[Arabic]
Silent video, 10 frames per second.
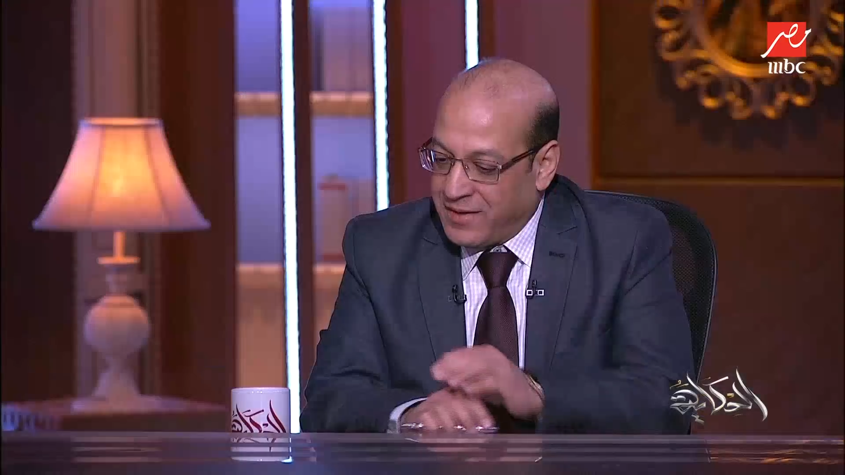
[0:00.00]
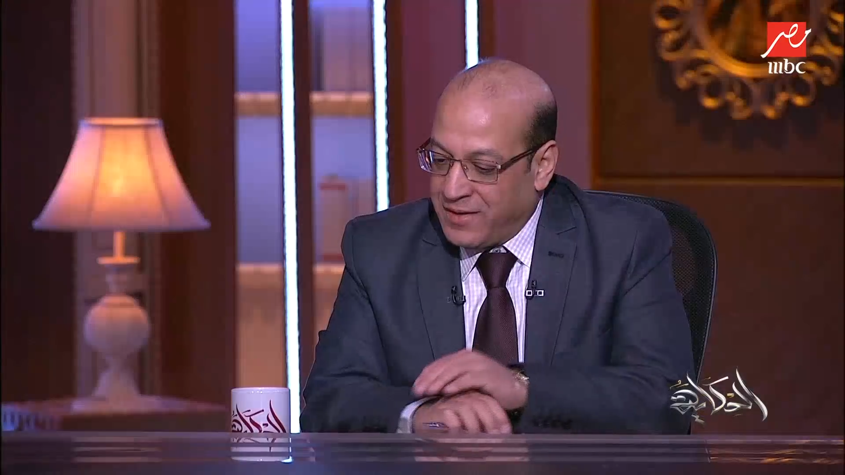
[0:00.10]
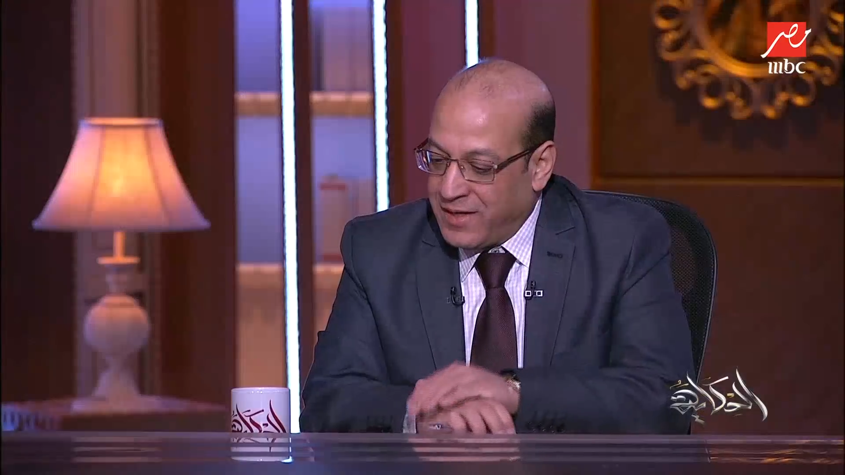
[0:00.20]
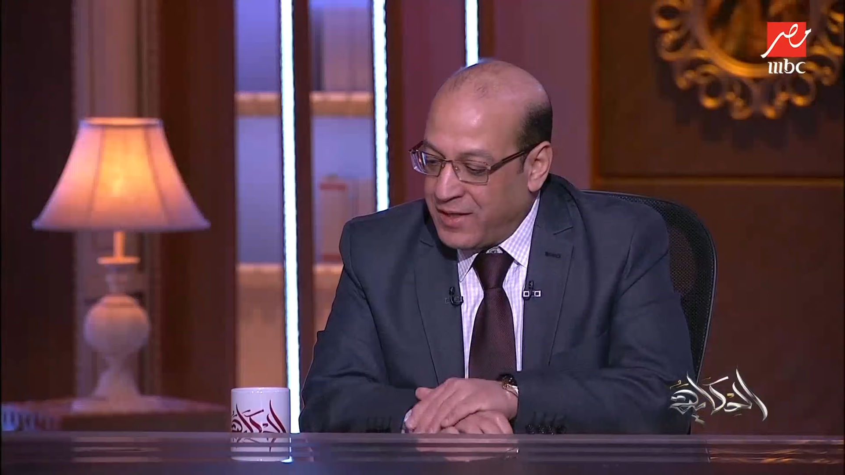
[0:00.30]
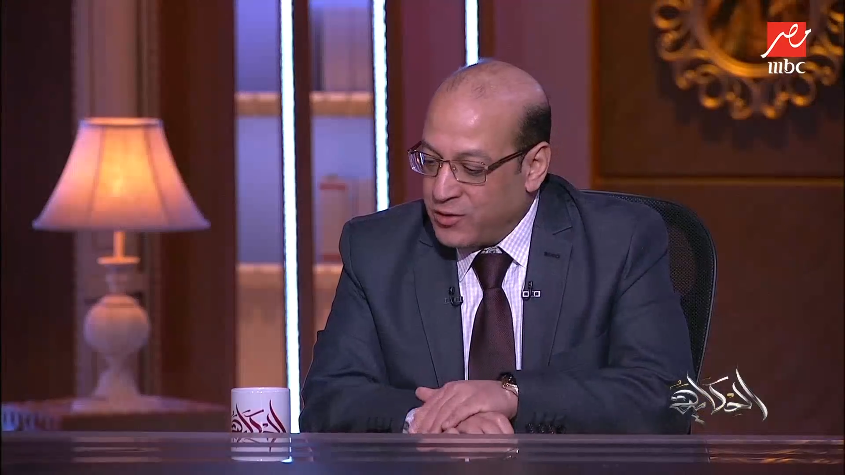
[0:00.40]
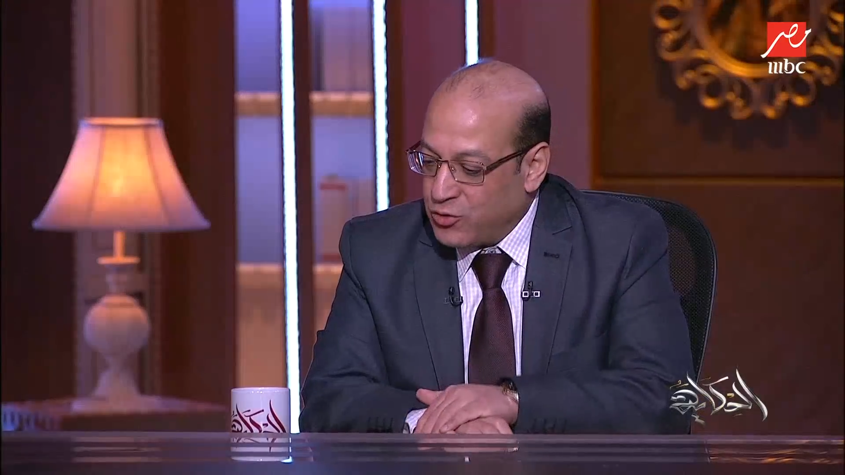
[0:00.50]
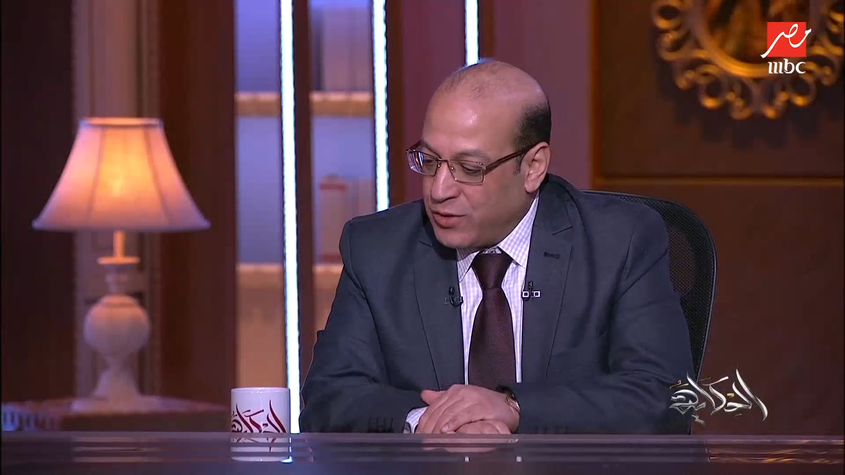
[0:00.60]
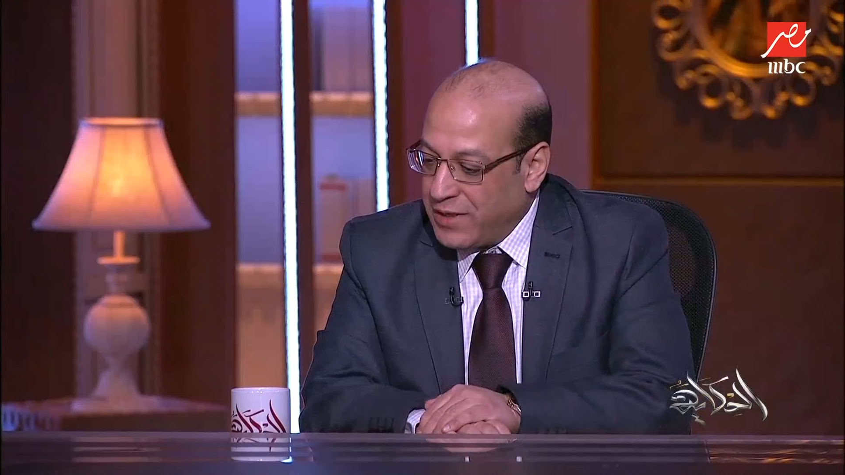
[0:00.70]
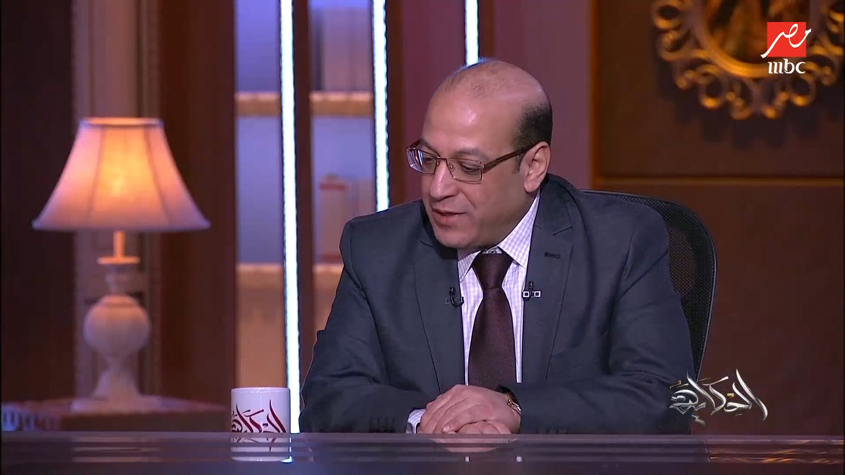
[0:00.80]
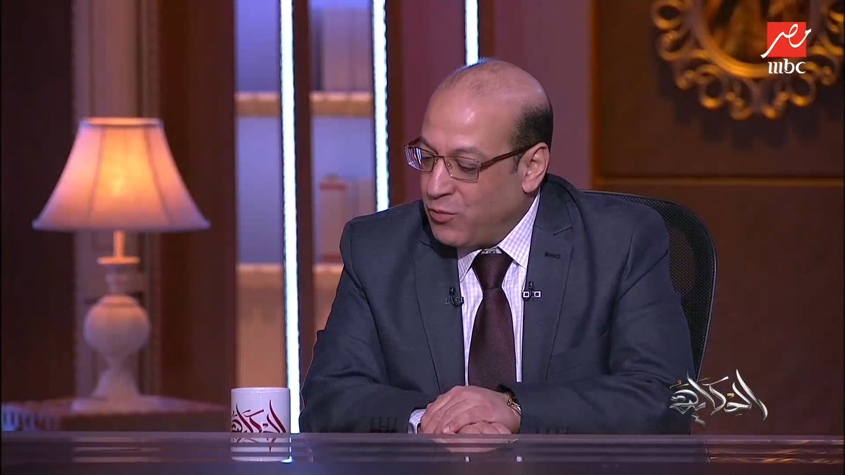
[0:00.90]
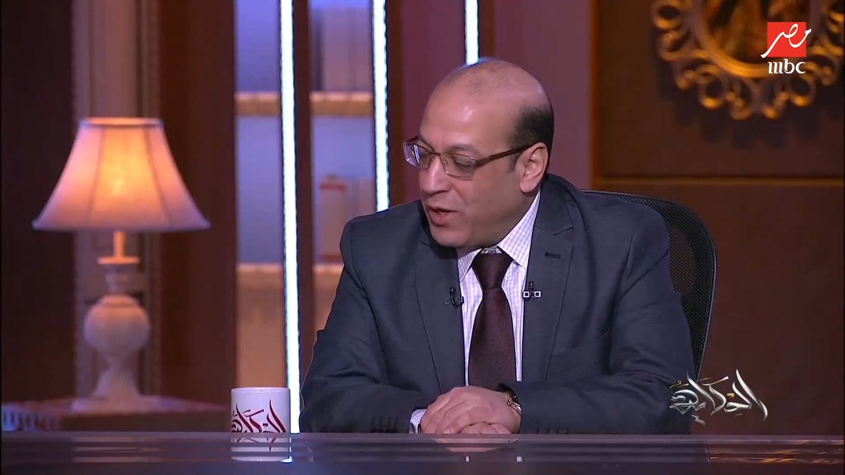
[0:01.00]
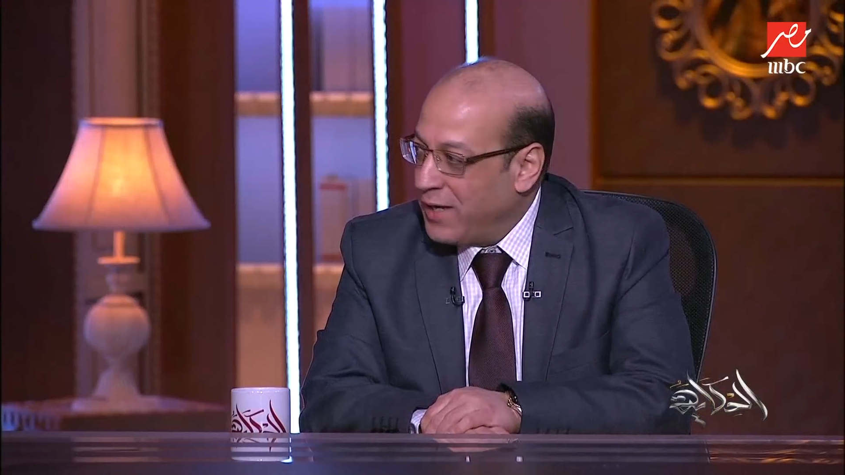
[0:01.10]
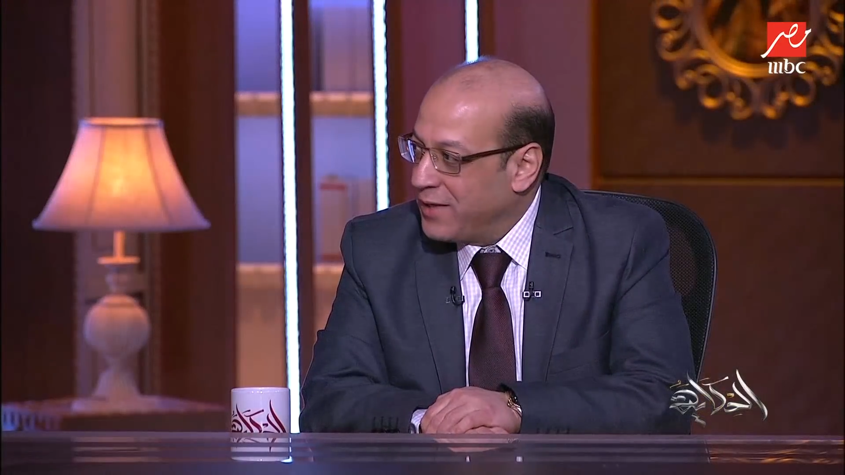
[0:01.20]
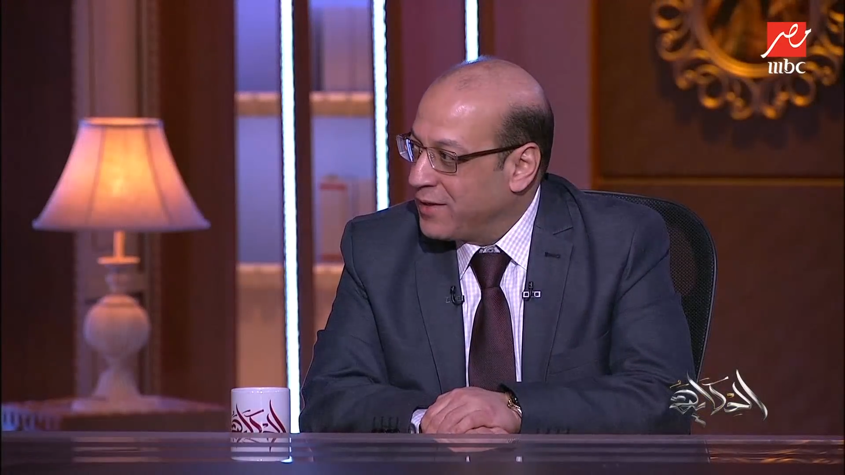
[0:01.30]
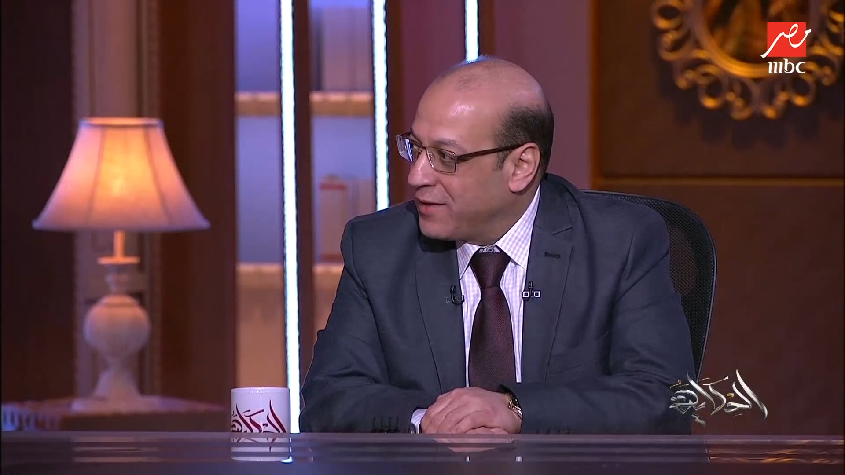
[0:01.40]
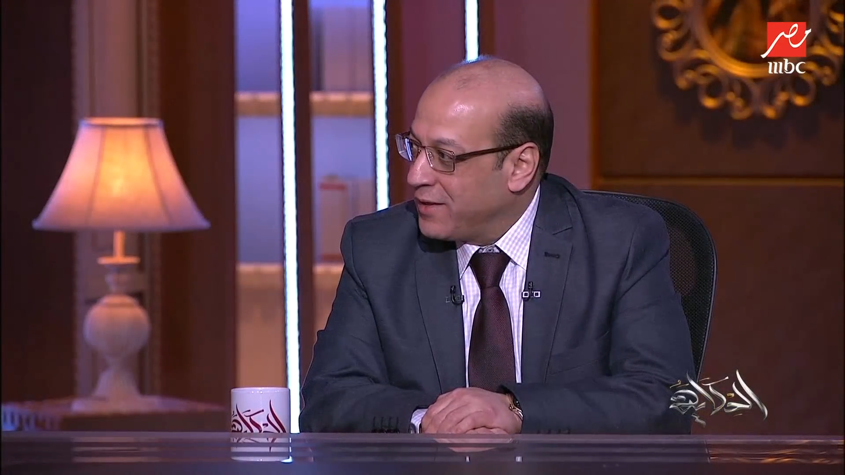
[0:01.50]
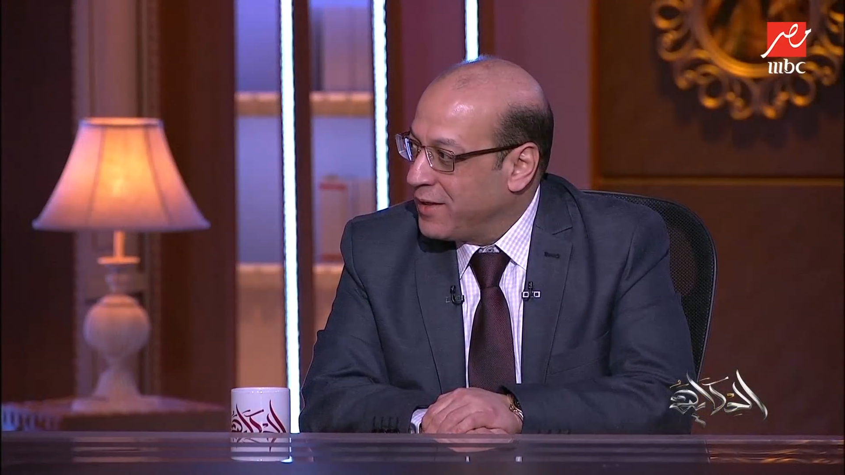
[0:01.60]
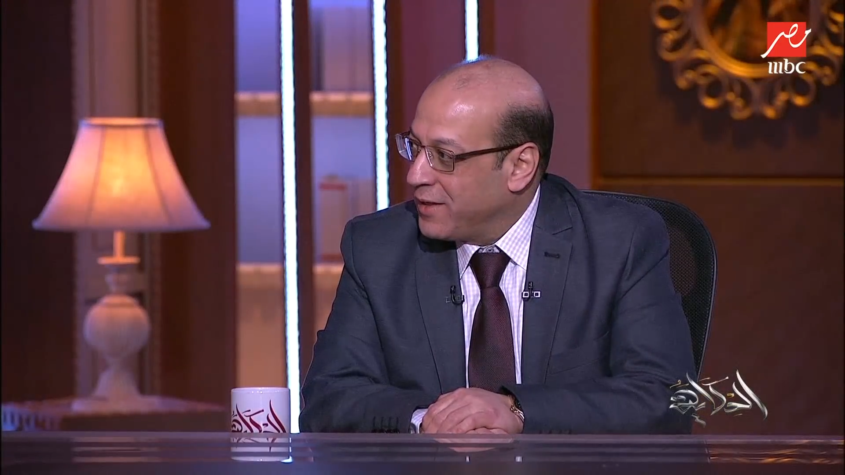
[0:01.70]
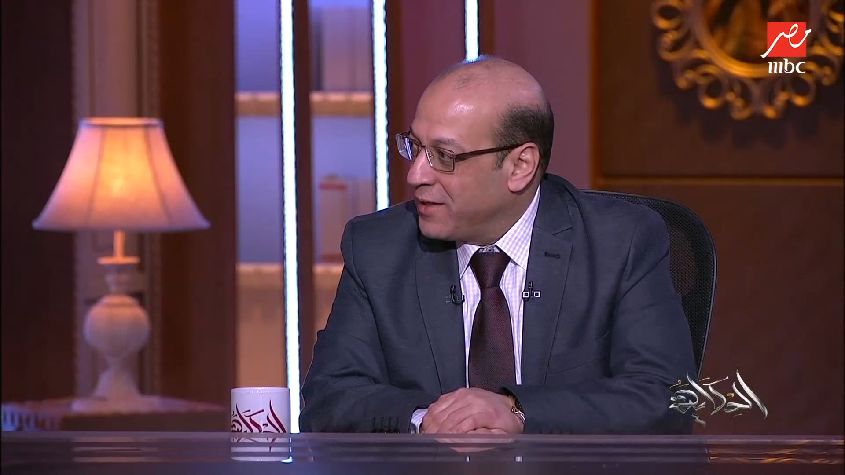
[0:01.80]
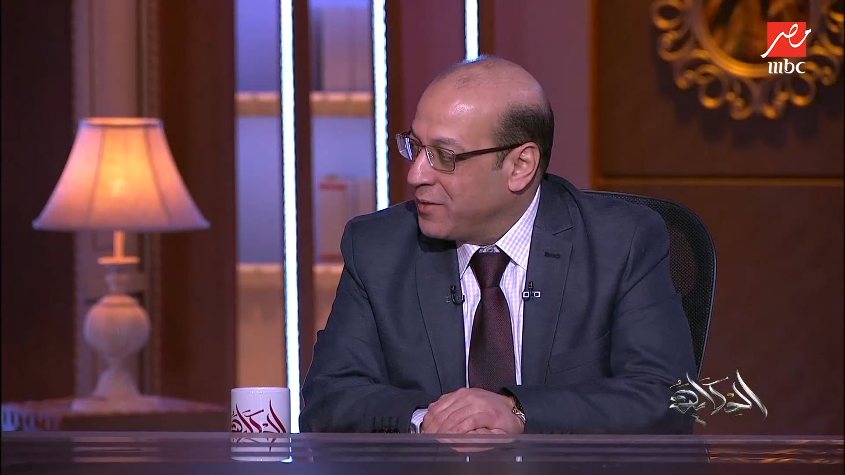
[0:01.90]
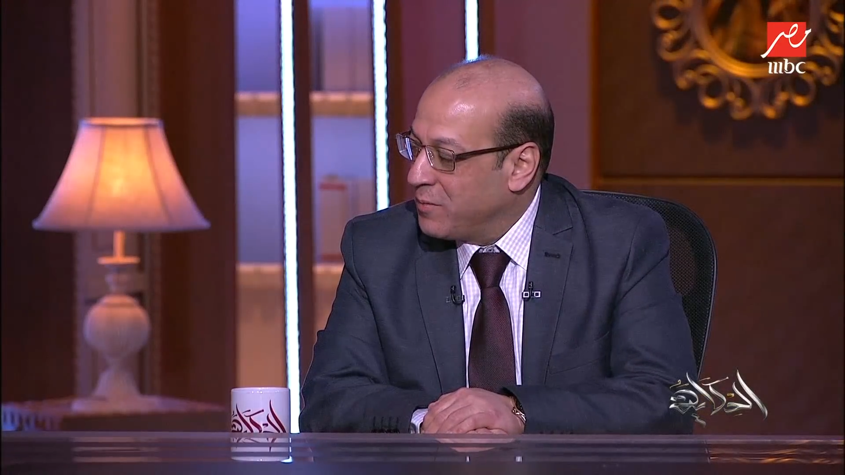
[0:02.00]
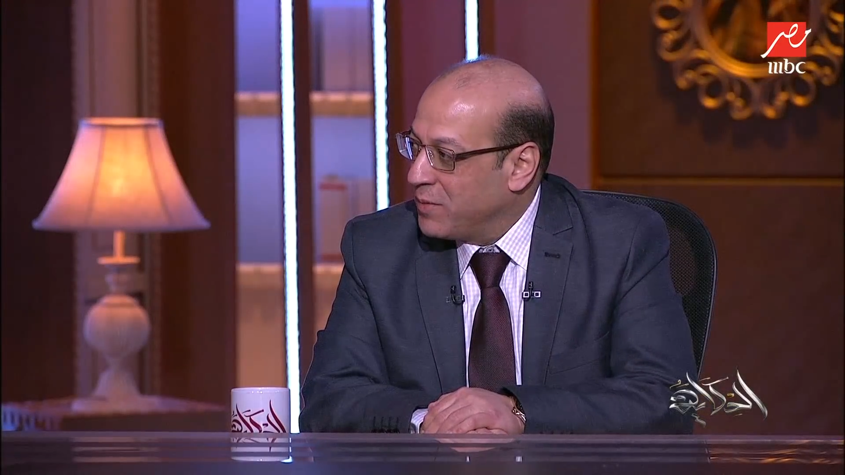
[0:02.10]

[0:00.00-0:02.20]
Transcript: ده السؤال المحير ل...